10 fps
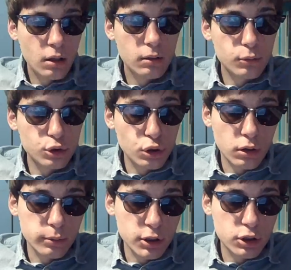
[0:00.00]
Buongiorno
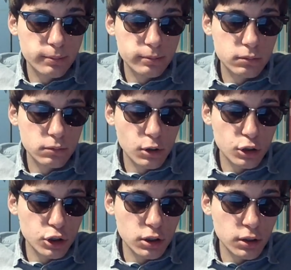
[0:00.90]
amici,
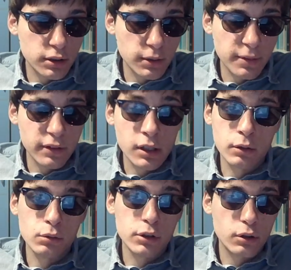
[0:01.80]
oggi se mi vedete
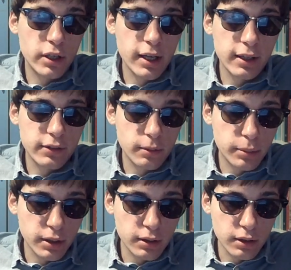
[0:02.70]
con questi occhiali
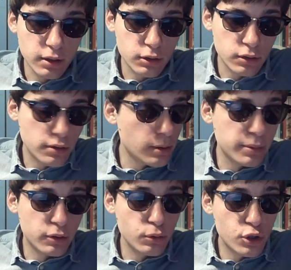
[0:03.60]
sapete che cosa sta
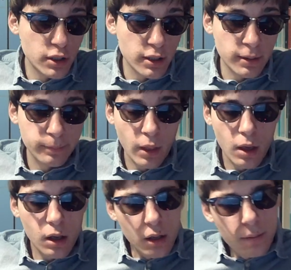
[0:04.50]
per succedere.
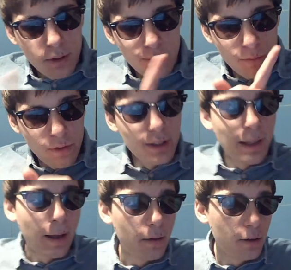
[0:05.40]
In
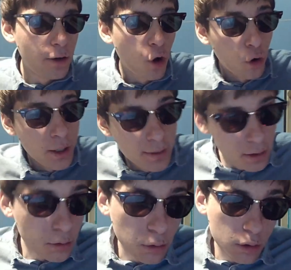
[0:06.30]
verità no, il
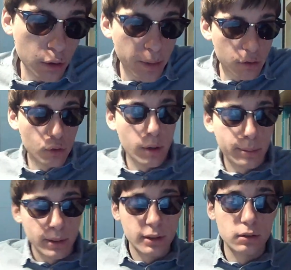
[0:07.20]
titolo che ho messo è
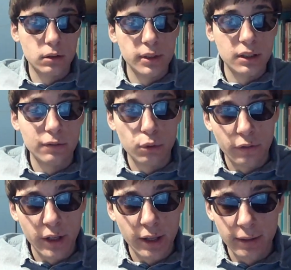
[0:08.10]
particolarmente
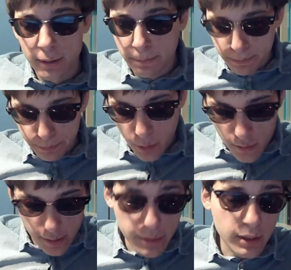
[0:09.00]
fuorviante.
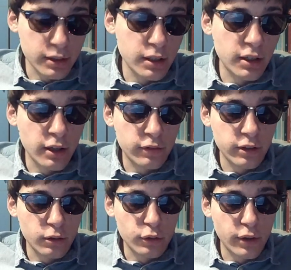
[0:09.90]
Sapete che ieri è
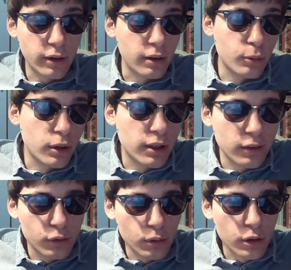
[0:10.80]
finito Sanremo e chi
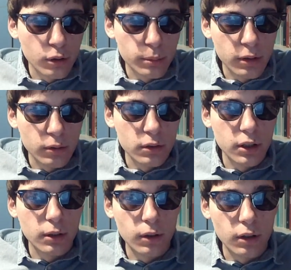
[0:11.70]
sono io per non
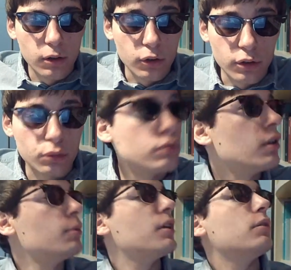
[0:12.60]
dire qualcosa su
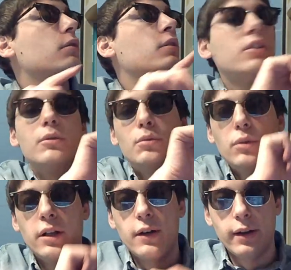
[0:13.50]
Sanremo? Tra l'altro c'è un
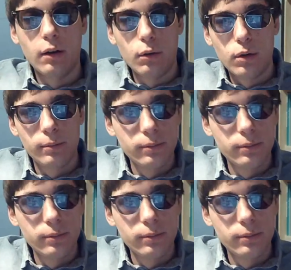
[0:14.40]
unico anello qua.